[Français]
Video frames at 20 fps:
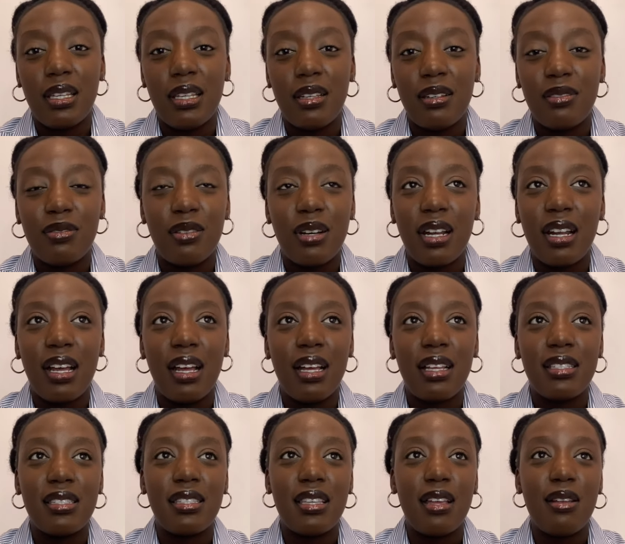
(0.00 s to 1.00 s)
Voilà,
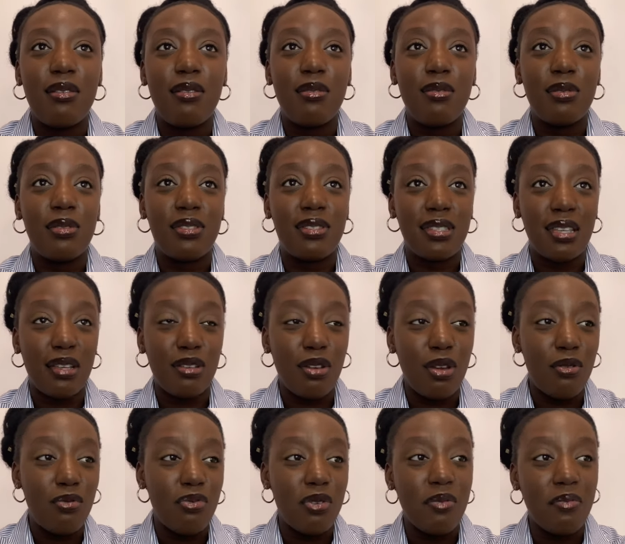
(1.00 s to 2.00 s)
c'est le Seigneur
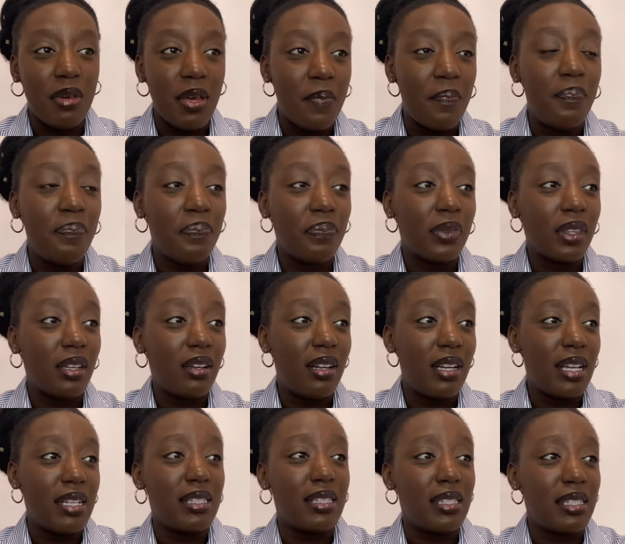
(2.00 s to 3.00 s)
lui-même, quand
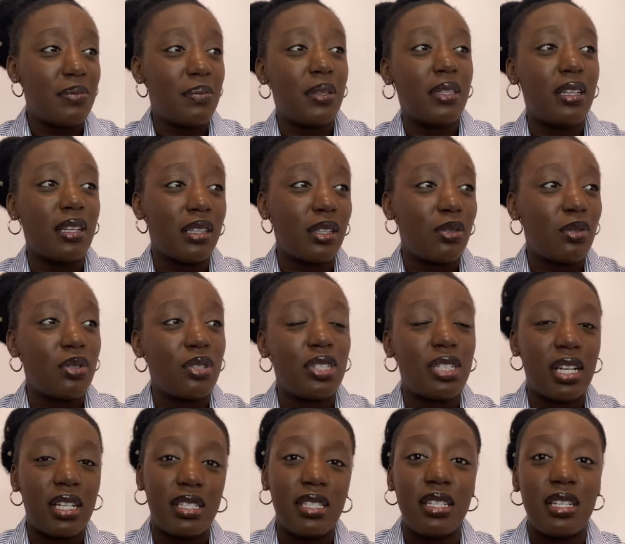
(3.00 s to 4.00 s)
les disciples étaient en train de
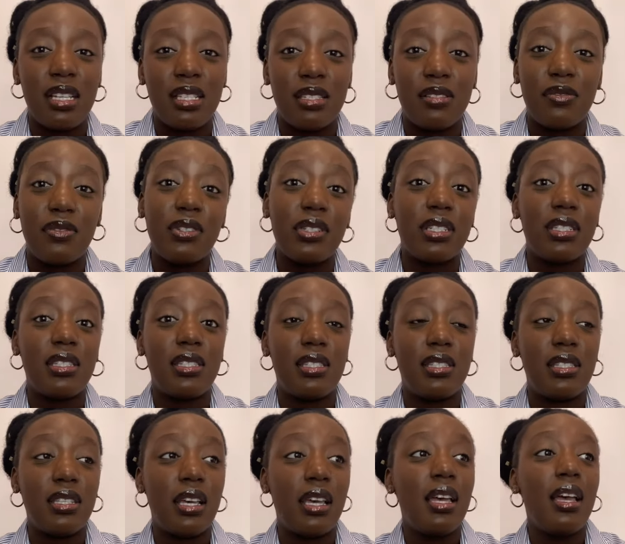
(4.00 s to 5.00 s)
chasser les enfants, qui
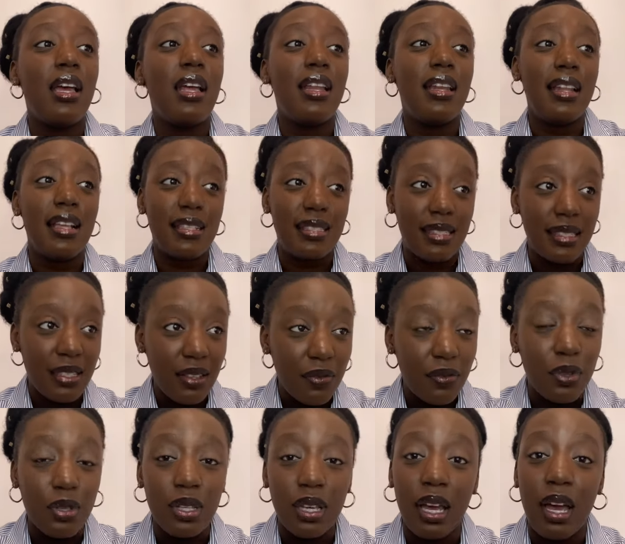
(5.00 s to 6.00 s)
disait, laissez
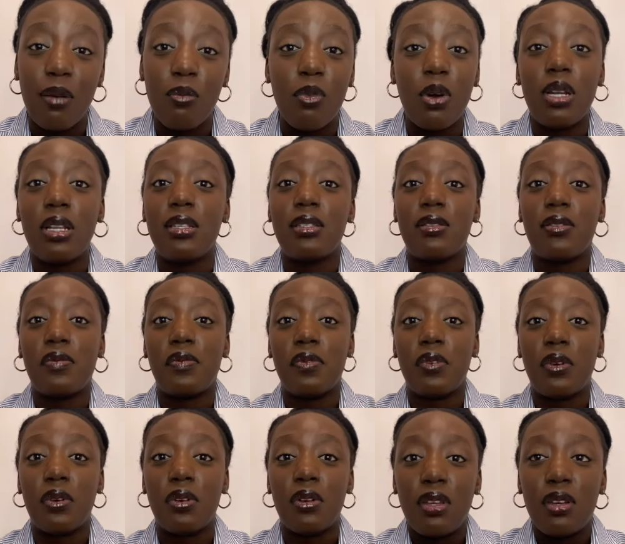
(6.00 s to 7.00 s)
venir à moi les
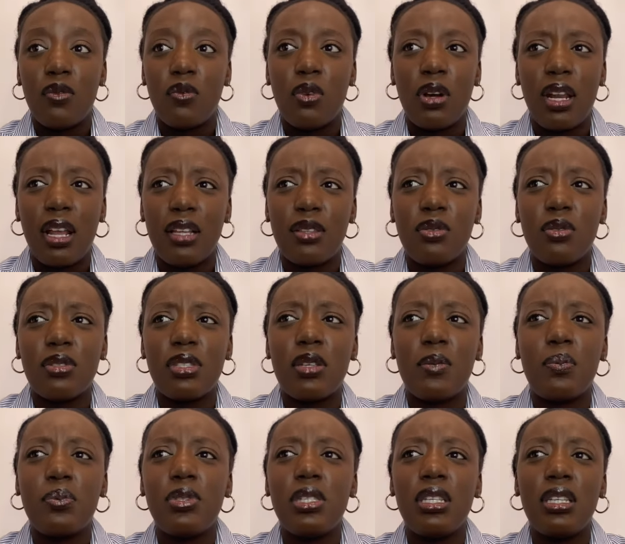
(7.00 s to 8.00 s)
enfants. Voilà, donc c'est
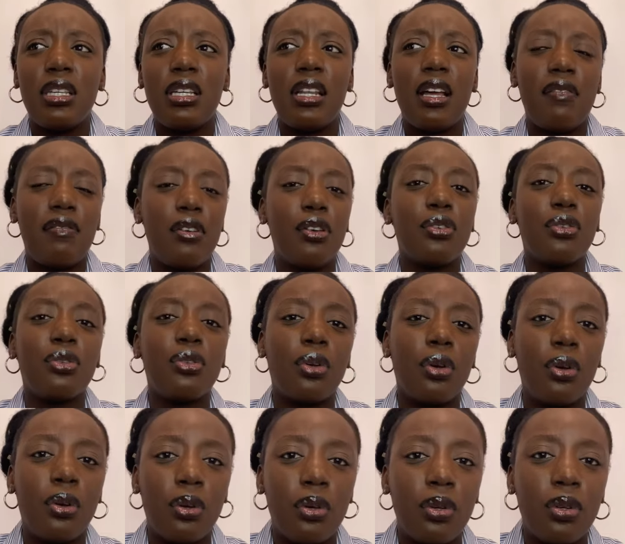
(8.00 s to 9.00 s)
pour dire qu'il avait un
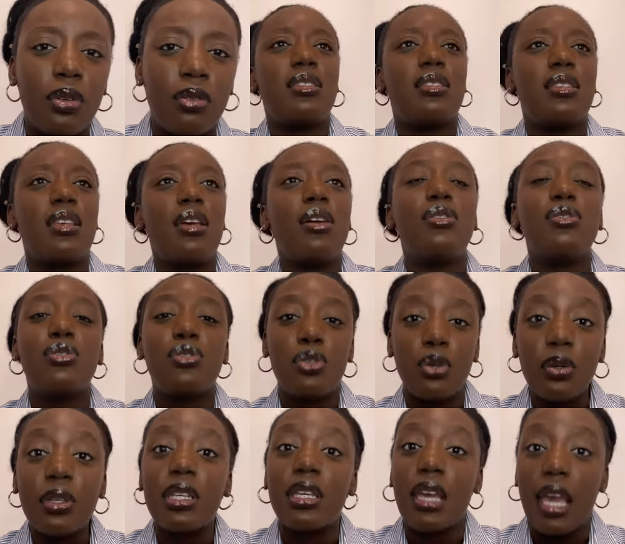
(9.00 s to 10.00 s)
cœur. C'est un Dieu
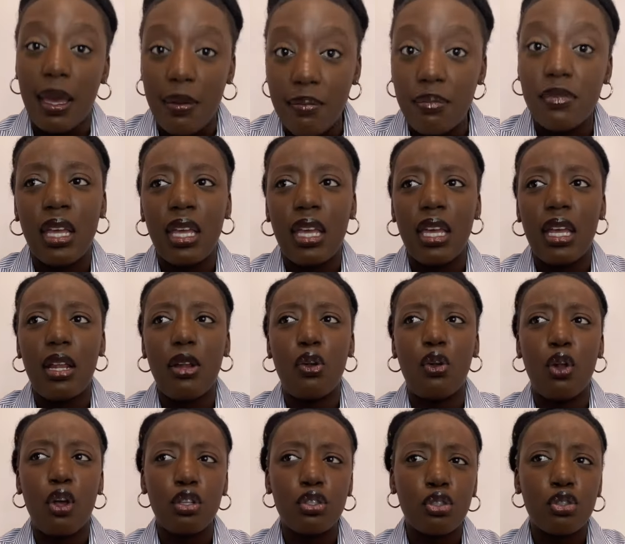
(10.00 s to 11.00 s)
qui aime. Et
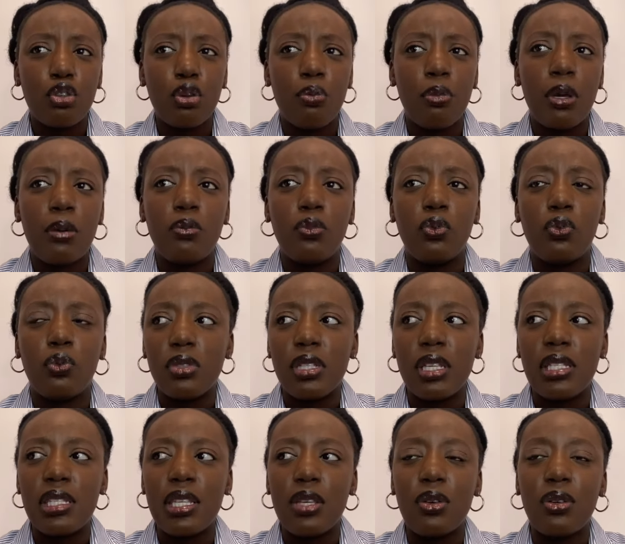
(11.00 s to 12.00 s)
lorsque même nous
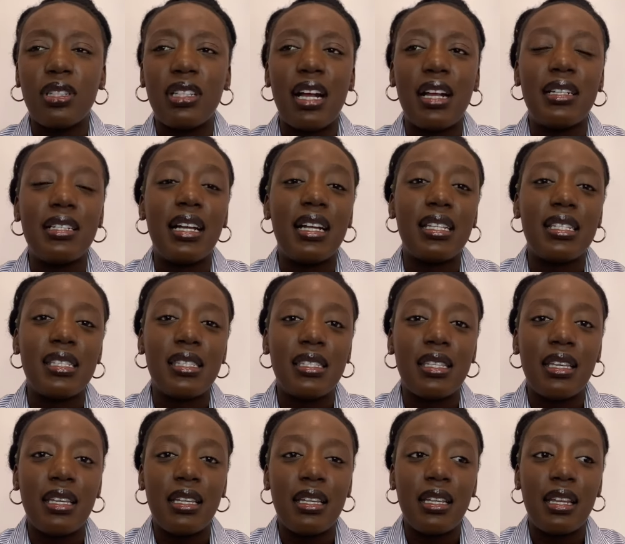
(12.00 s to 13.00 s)
essayons
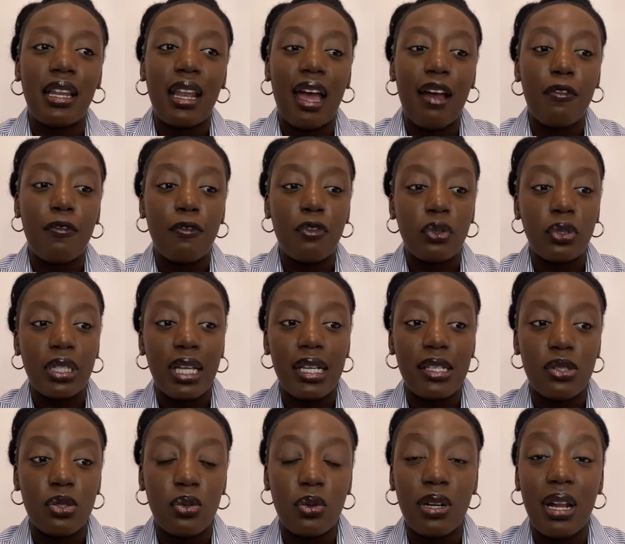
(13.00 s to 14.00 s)
d'analyser la
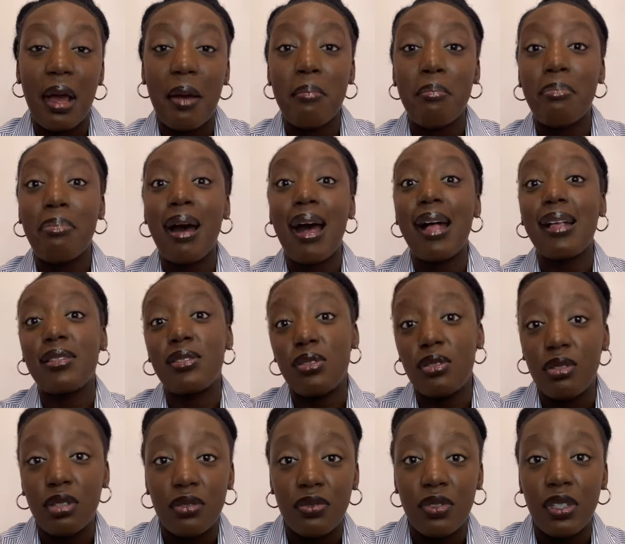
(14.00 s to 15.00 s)
fondation, la base de
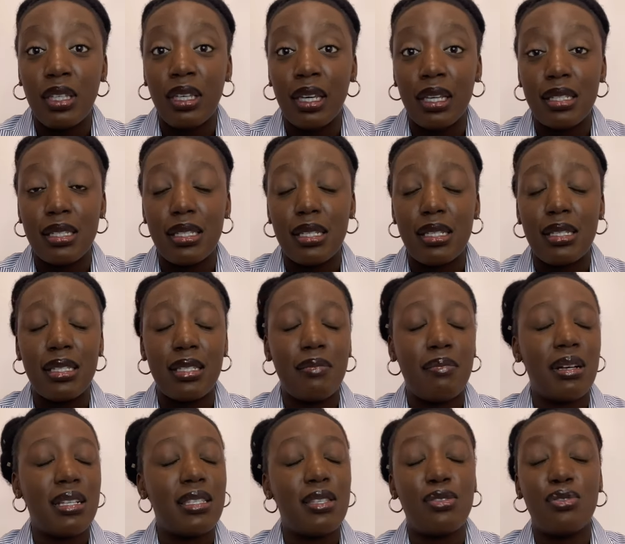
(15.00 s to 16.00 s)
notre vie chrétienne, c'est
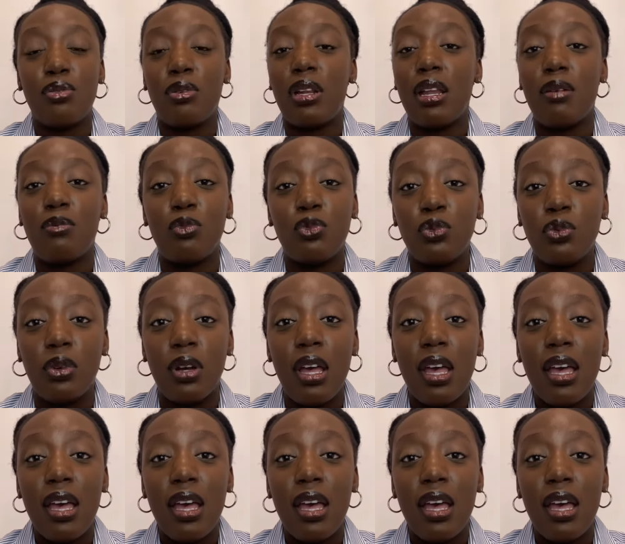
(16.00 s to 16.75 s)
basé sur l'amour.